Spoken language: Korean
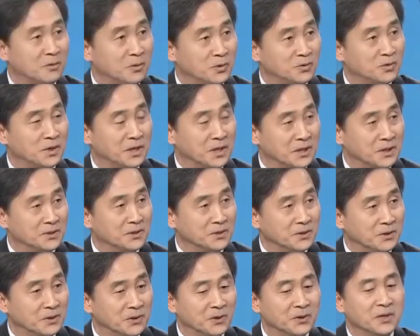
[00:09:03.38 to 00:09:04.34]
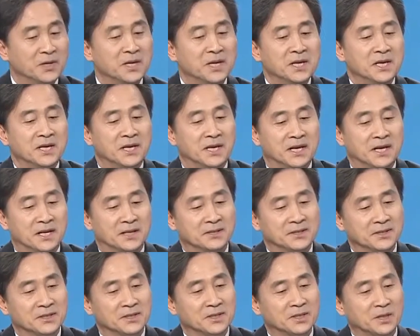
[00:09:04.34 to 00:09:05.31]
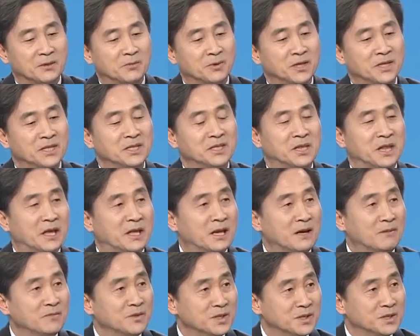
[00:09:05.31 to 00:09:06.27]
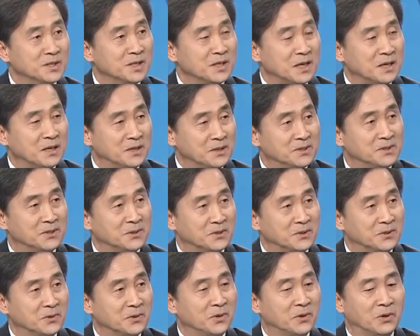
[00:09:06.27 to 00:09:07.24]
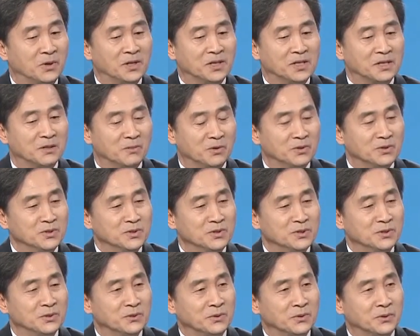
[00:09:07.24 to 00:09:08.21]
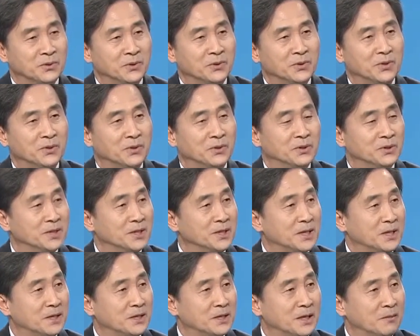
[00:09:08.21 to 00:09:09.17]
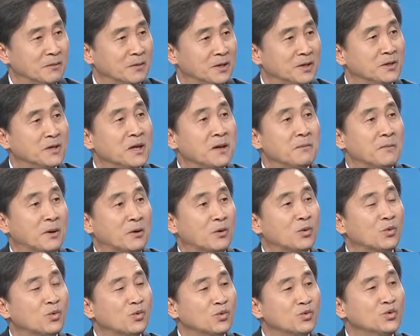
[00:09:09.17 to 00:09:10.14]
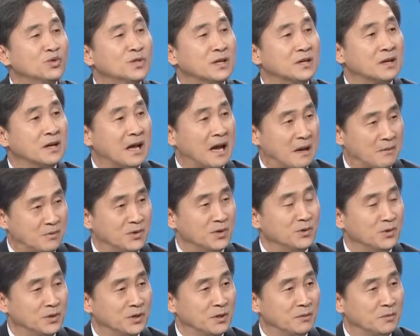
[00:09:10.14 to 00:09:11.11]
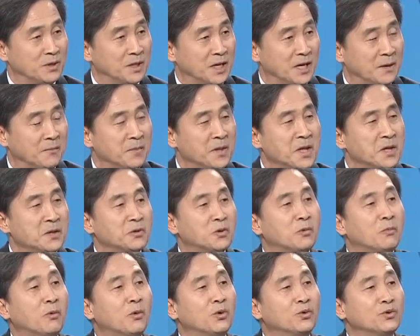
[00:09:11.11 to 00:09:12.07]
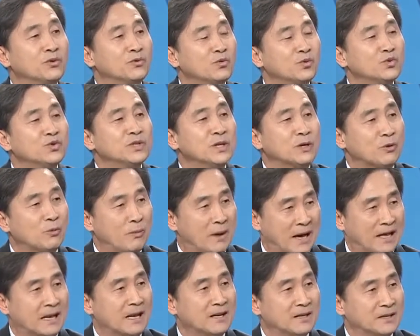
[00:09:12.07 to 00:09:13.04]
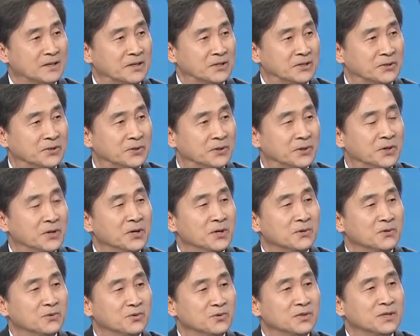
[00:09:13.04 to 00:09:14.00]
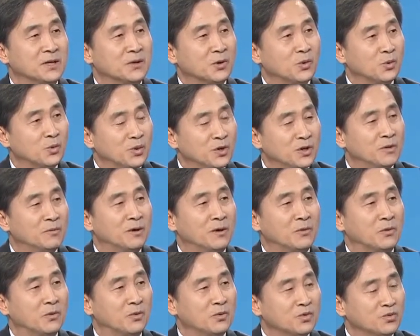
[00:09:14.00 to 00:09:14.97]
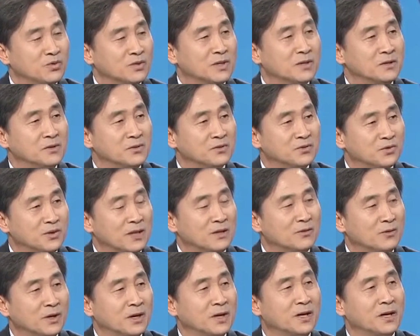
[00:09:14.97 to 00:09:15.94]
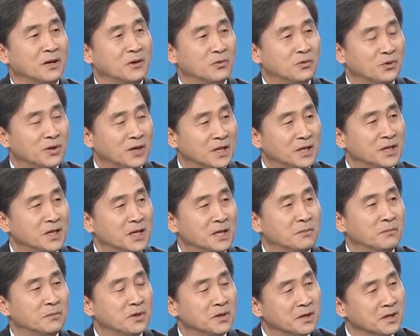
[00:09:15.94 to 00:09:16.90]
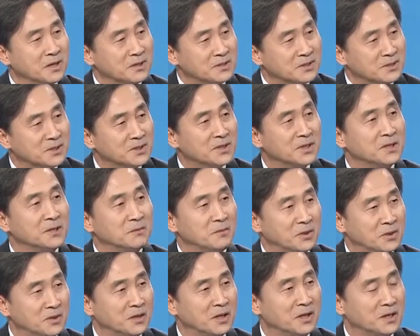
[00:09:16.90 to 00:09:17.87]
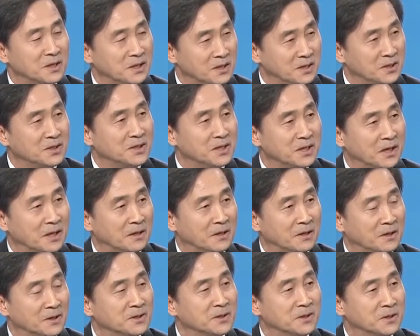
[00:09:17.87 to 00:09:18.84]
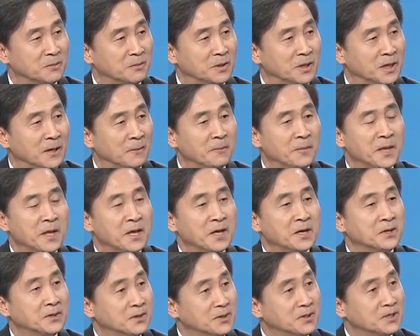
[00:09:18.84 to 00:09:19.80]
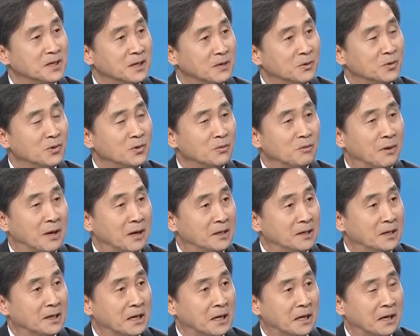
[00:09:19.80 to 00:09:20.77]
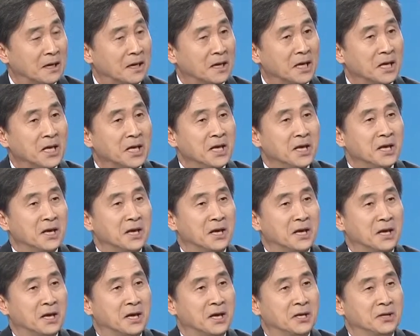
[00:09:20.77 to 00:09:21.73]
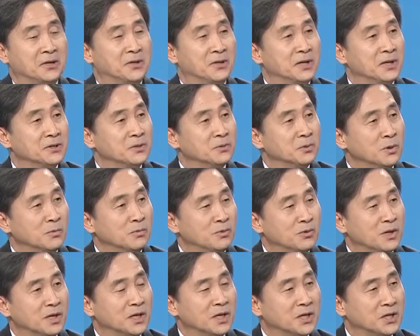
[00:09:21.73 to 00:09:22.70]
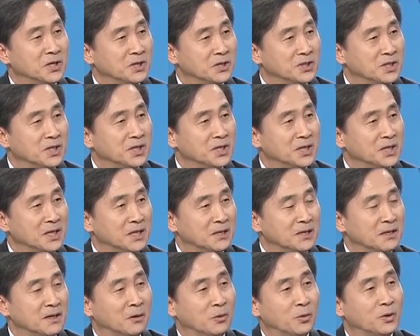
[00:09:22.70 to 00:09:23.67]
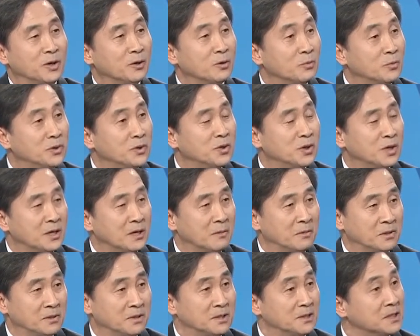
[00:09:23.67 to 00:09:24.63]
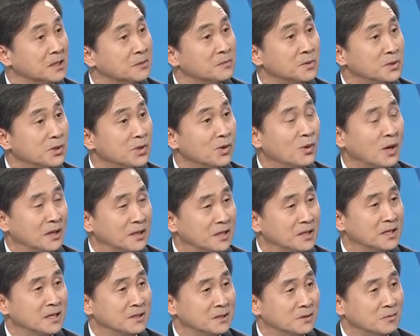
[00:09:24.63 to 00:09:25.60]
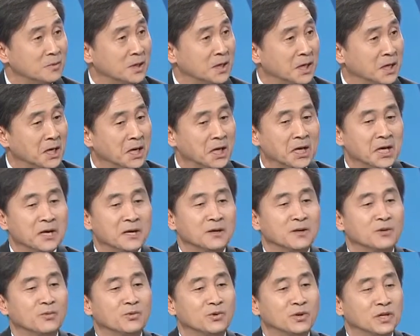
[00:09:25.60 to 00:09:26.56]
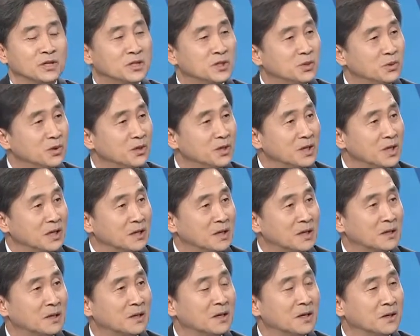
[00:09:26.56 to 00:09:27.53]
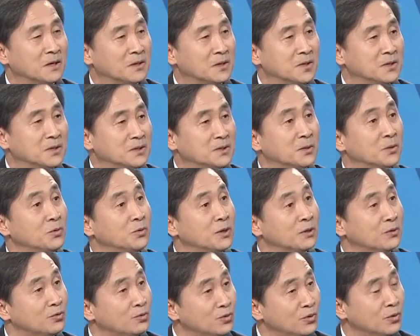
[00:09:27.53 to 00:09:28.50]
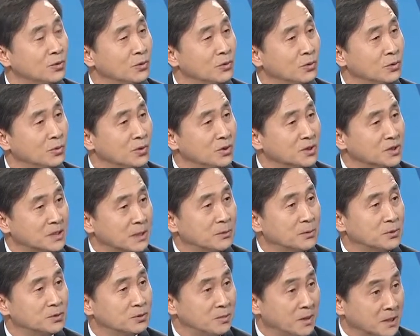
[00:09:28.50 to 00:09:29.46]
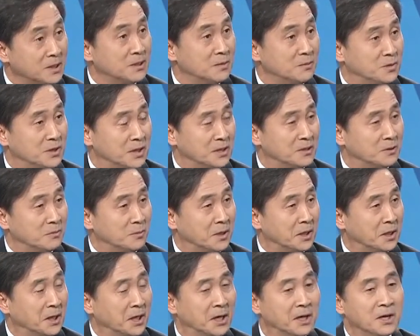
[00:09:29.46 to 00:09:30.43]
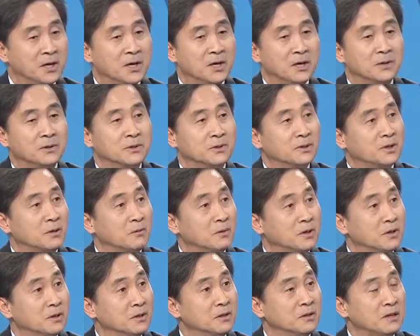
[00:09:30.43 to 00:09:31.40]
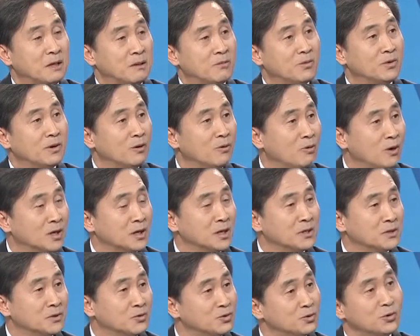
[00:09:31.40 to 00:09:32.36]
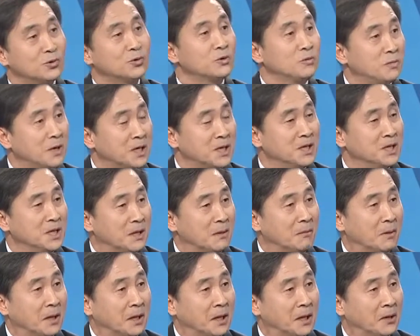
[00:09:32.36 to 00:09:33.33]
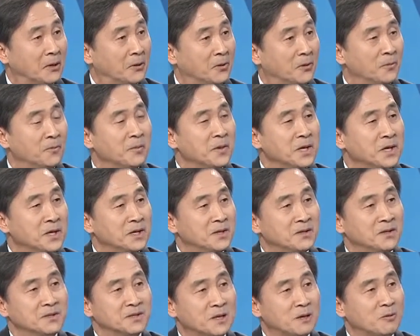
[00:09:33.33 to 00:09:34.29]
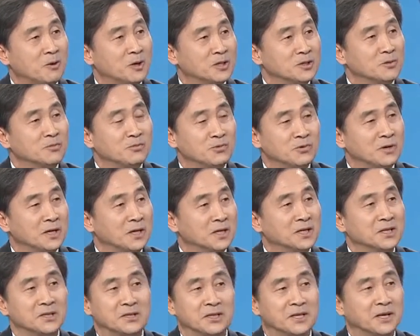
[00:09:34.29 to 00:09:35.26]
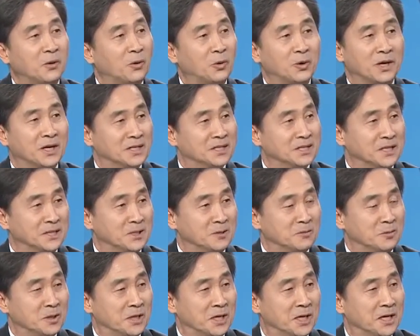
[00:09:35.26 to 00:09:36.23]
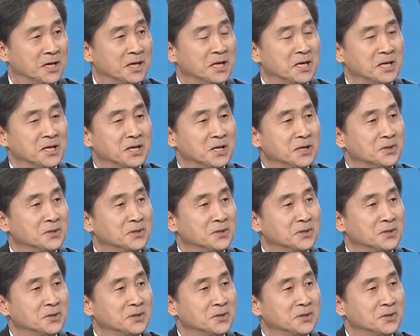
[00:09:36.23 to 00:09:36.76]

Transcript: 볼 수가 있거든요. 아, 그렇기 때문에 이 대남 정책에 있어서도 기본적으로 어떻게 하느냐 하면은 바로 군사를 앞세우는 겁니다. 또 모든 군사로 말하는 거죠. 군사로 위협하고 군사를 수단으로 해가 우리한테 뭔가 정책의 변화를 일으키게 하는 그런 겁니다. 그렇지 않고는 만약에 여러 가지 뭐 북한의 경제력이라든가 우리하고 비교를 해 봤을 때 사실 비교가 안 되지 않습니까? 그럼 우리가 지원을 한다든가 그랬을 때 우리가 주도권을 잡을 수밖에 없지 않습니까? 그렇다면은 남북한 관계에서 주도권을 뺏긴단 말이에요. 이런 상황에서 북한은 그렇게 오래 가지 않습니다. 예를